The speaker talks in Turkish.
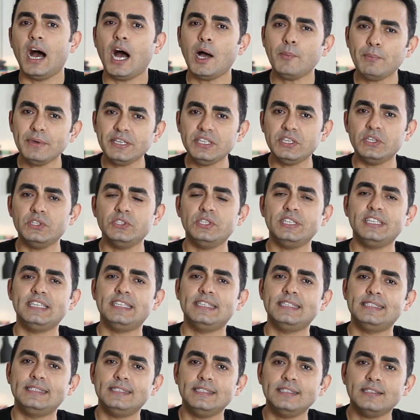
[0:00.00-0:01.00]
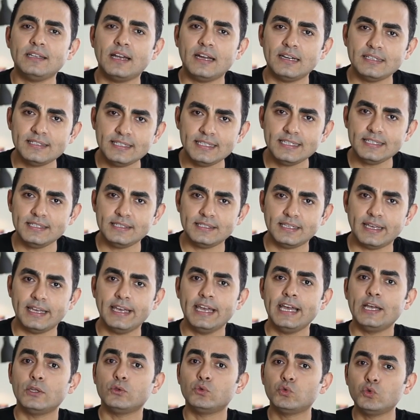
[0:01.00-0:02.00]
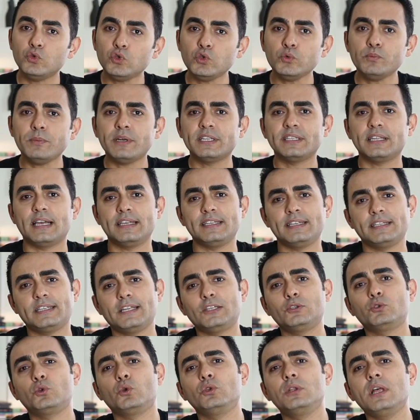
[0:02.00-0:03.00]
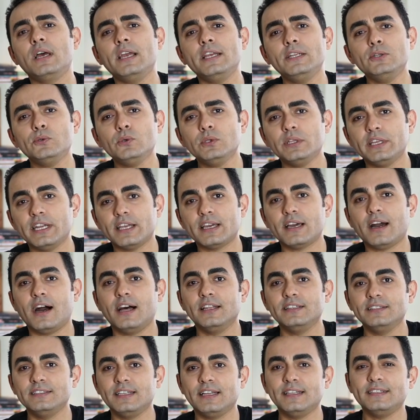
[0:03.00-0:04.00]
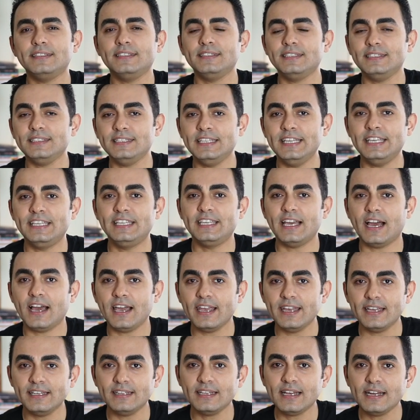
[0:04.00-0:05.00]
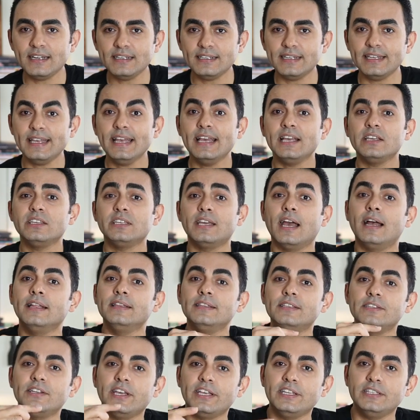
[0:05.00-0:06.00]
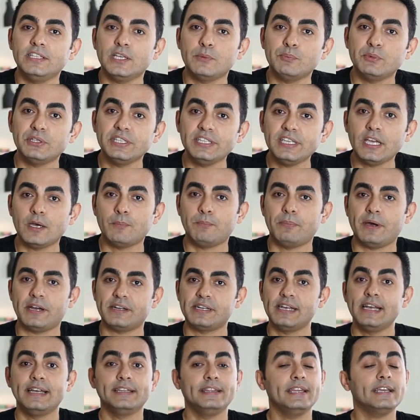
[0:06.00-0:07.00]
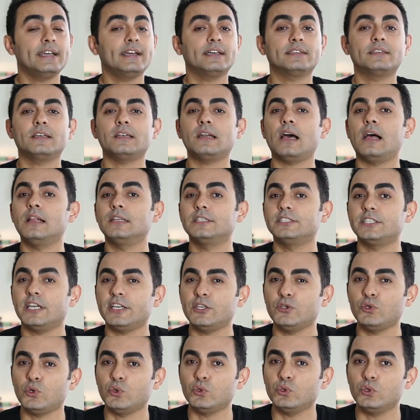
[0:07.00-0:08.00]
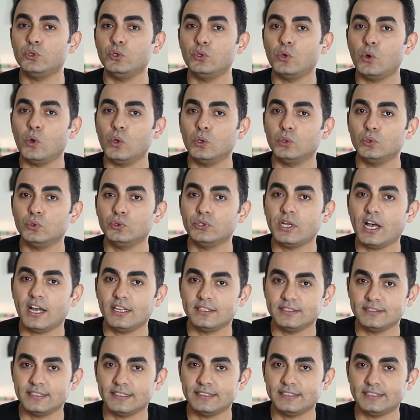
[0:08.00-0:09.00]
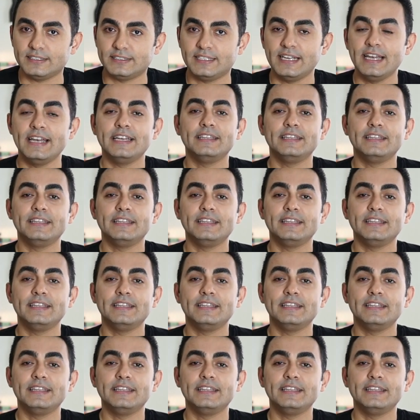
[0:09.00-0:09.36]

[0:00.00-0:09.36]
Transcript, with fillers: Ama kişi gizli narsistse durmadan ya da dolaylı olarak anlattığı hikayelerle kelimelerle kendi reklamını yapar. Ne kadar alçak gönüllü olduğunu anlatır.